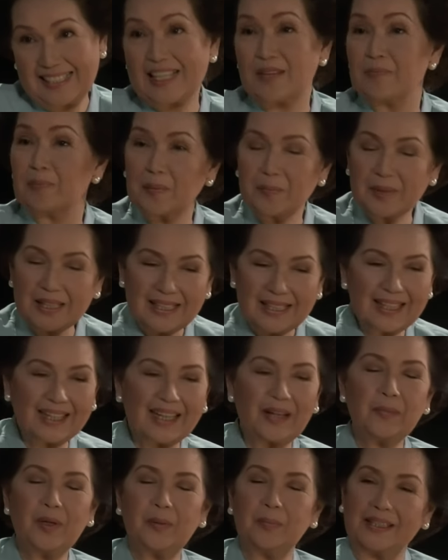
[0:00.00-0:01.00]
Isang
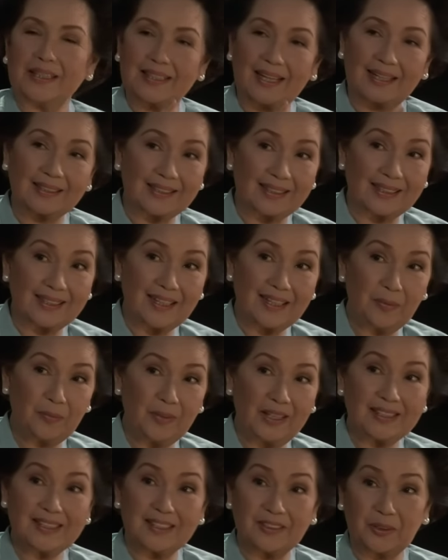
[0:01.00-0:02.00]
pamilya kami, may tatay
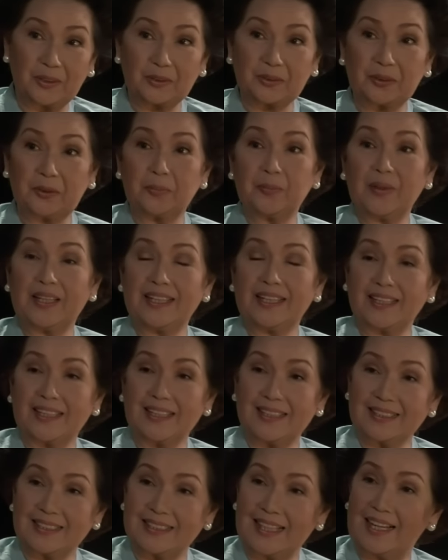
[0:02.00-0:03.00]
kami, si Dr.
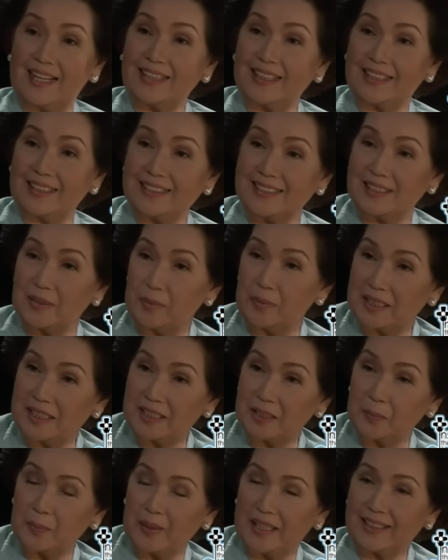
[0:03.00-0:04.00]
Perez, nanay, si
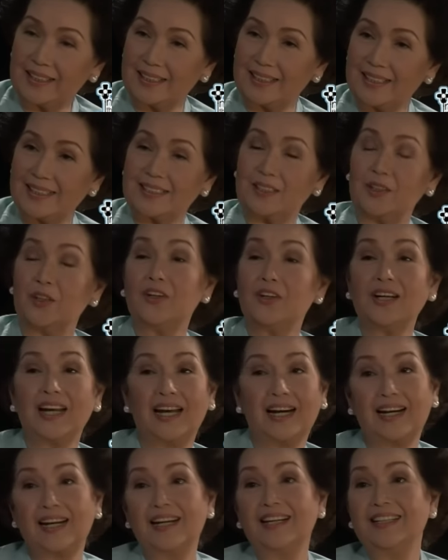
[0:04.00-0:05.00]
Mrs. Perez,
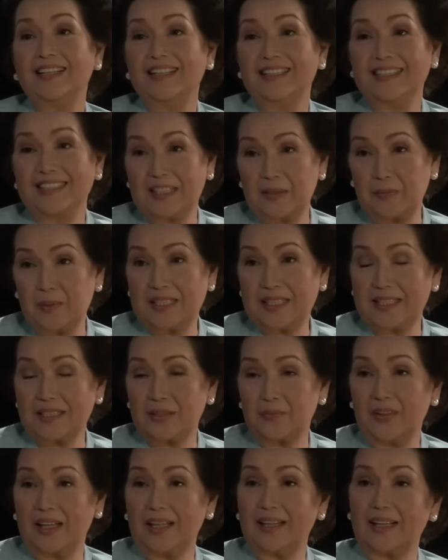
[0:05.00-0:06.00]
lola, si
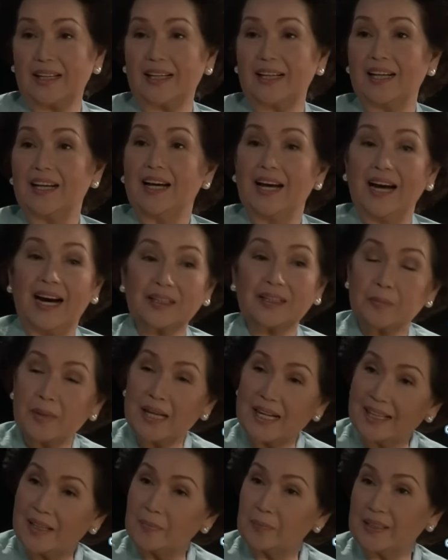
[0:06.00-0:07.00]
Mrs. Vera, at
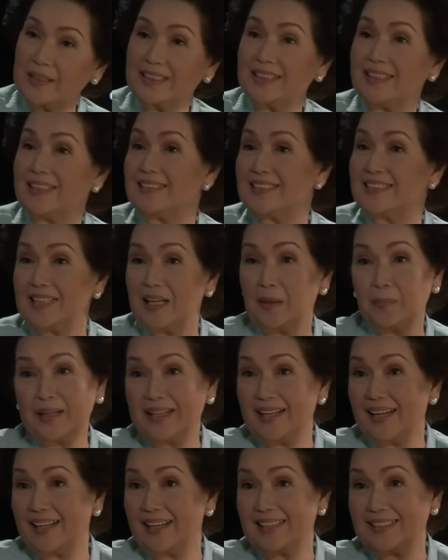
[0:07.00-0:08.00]
mga kapatid,
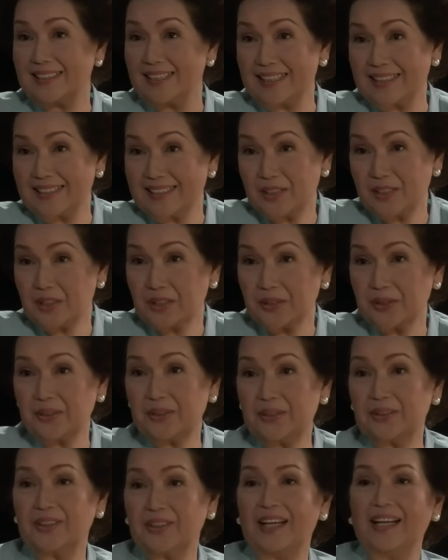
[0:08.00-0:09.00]
sila Manay, sila
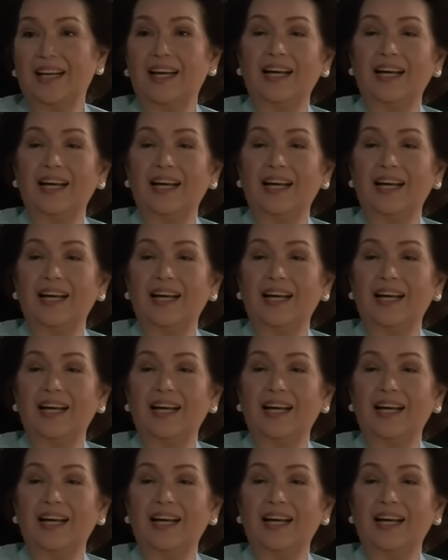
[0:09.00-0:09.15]
Icho,